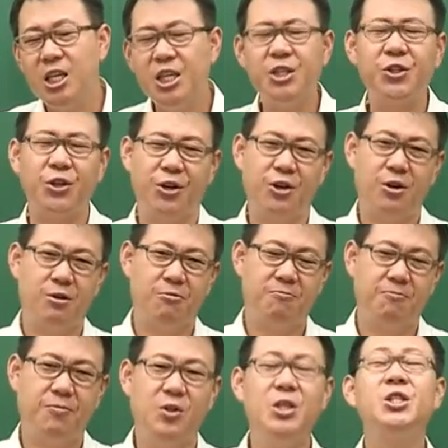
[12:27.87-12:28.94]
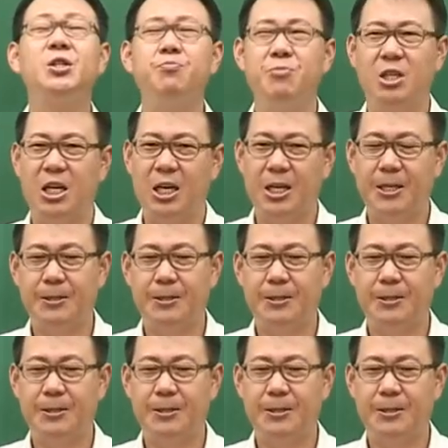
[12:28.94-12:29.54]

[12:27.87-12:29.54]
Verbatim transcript: 있어요. 있습니다.